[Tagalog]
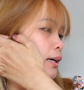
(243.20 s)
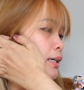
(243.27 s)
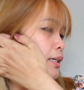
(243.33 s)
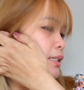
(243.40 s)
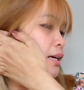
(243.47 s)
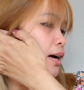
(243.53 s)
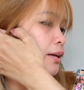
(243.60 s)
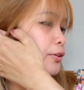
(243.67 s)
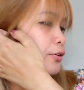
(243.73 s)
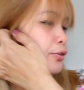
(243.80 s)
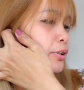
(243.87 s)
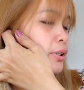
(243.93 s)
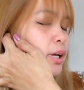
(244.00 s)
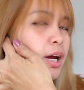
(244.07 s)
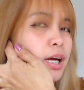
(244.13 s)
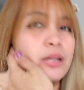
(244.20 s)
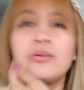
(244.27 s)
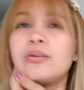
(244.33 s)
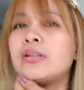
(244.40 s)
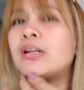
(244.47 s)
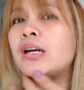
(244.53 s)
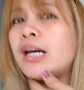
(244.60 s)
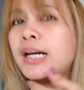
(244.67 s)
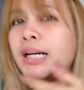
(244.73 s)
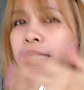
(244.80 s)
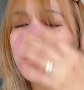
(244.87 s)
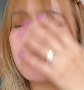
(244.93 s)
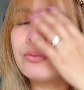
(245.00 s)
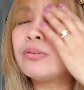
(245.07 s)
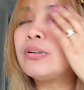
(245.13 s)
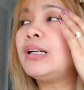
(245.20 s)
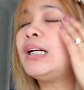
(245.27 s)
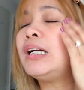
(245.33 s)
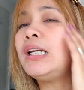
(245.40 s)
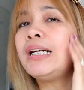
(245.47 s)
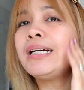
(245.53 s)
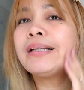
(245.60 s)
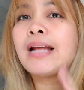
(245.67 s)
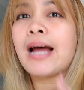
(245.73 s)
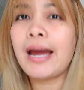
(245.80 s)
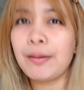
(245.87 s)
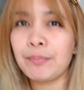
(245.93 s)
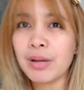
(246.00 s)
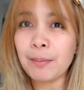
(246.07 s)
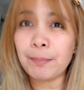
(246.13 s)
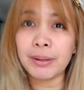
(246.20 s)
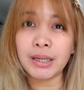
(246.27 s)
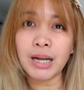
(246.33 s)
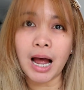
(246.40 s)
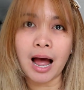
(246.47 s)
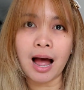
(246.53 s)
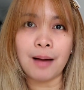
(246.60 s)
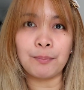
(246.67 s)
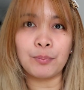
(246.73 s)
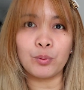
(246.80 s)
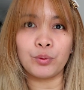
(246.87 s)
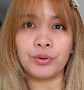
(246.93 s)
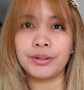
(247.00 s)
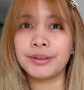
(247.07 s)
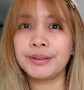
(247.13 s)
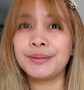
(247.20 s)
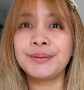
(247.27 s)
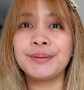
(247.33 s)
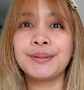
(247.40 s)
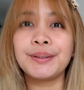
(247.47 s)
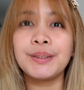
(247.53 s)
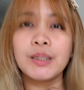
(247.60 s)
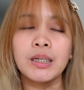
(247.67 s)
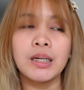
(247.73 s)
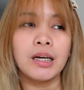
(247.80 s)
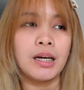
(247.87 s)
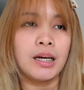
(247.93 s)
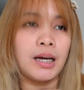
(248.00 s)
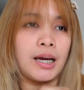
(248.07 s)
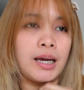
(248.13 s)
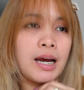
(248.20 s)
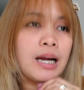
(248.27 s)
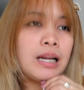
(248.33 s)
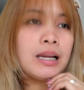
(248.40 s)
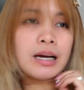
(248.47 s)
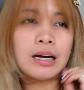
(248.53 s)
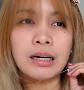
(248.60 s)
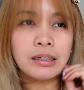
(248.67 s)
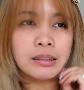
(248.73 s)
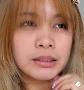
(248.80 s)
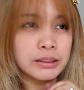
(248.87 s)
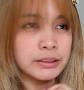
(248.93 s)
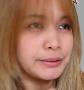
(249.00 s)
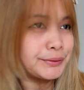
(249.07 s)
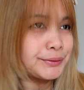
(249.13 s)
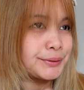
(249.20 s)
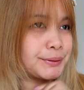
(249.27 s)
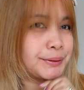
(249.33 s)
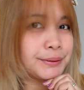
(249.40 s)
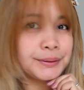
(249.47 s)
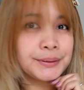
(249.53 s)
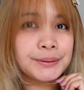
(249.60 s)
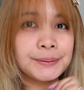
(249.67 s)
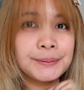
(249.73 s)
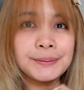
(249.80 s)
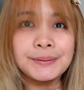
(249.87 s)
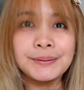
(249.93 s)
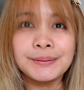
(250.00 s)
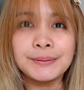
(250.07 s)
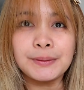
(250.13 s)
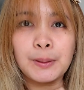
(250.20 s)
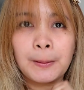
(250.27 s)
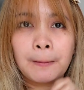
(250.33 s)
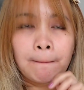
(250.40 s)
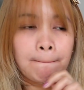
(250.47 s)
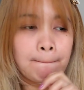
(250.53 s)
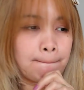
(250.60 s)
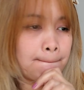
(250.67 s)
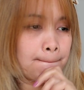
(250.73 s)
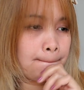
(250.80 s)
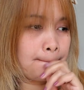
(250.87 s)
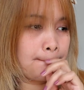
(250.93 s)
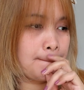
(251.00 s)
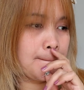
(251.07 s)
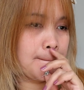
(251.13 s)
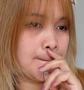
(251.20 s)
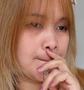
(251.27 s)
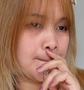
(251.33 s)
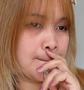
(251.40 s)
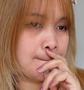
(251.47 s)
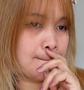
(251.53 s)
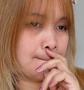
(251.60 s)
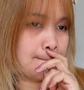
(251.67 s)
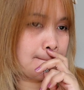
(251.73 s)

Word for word: Saturday today, so cleaning time. Dapat kahapon. Kaya lang... Well, first we're gonna watch that program.